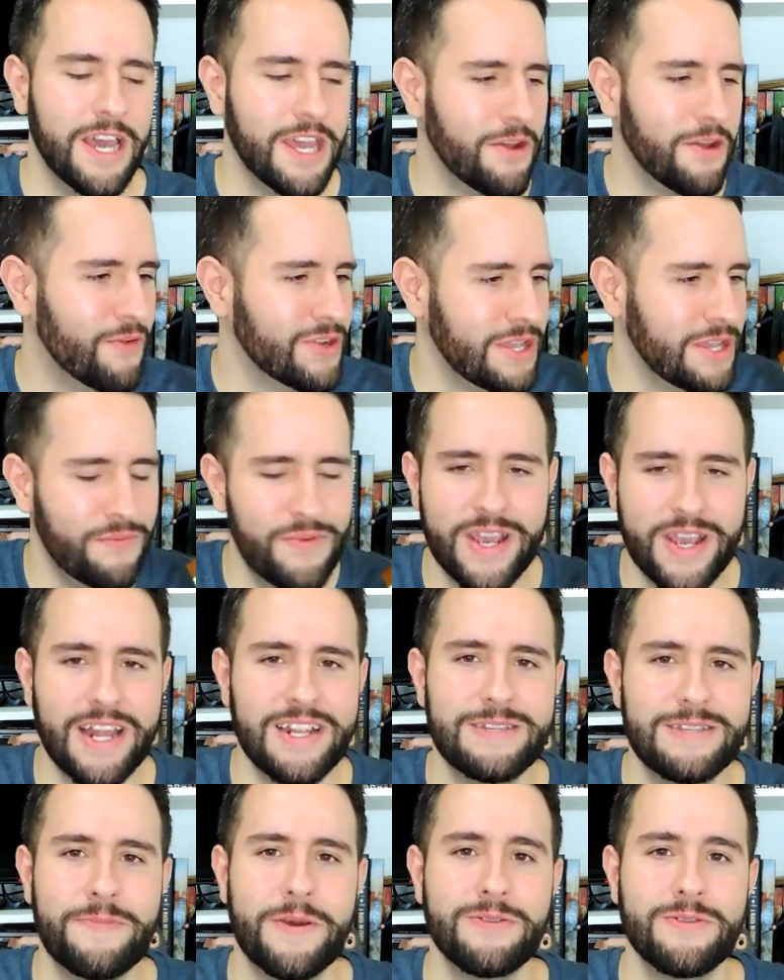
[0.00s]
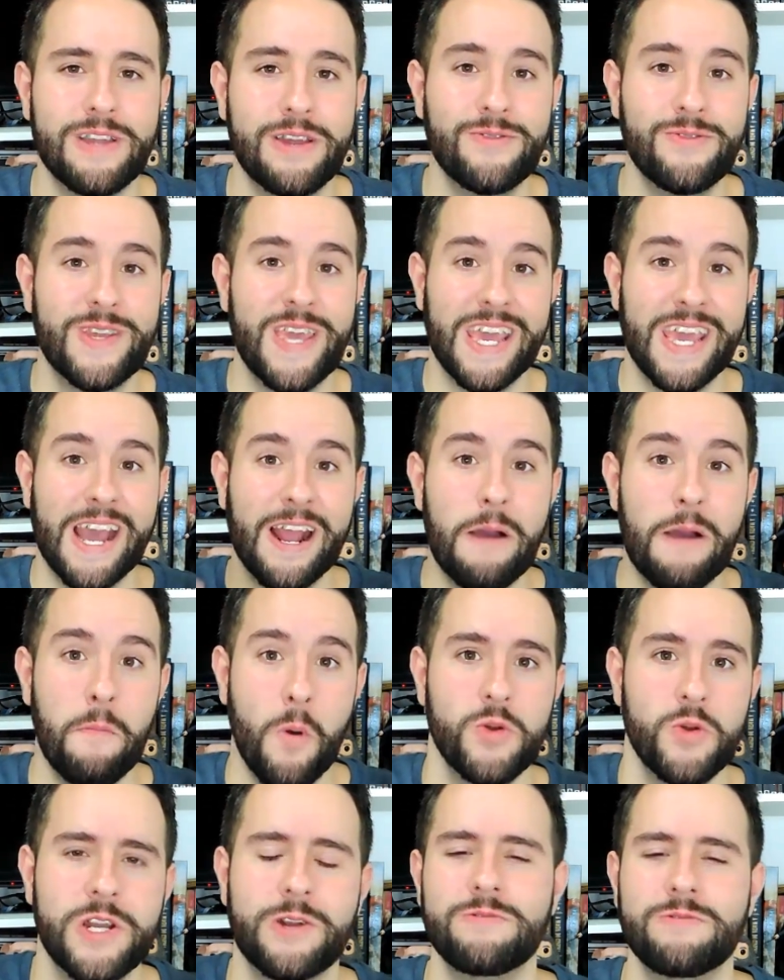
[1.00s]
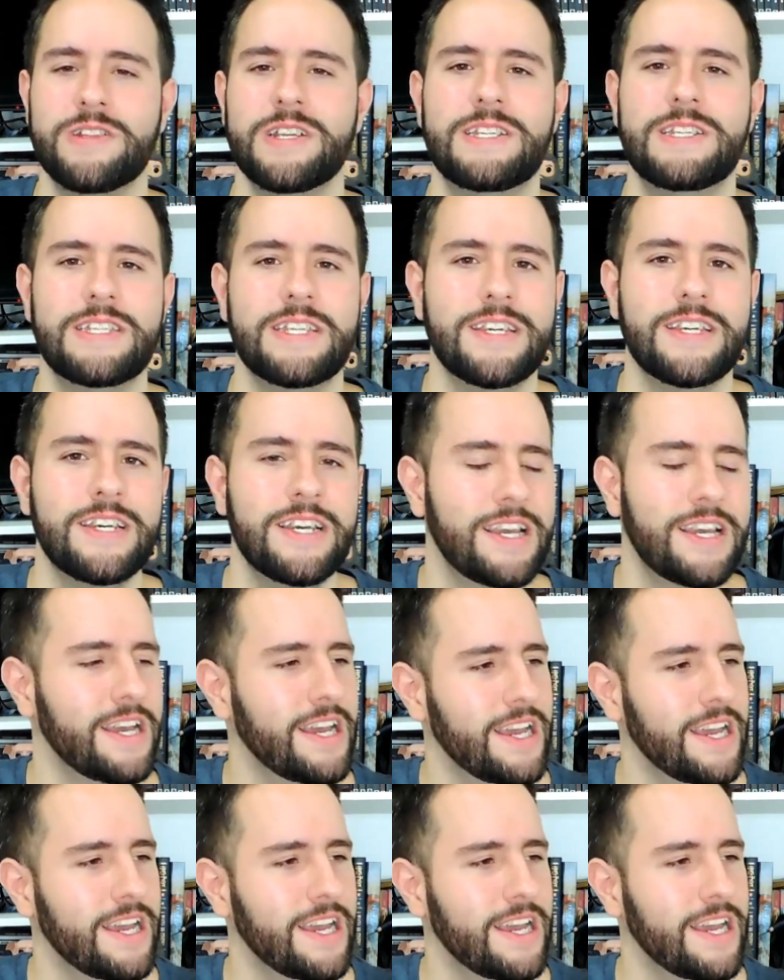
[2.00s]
e você fica ali se perguntando o que, que acabou de acontecer.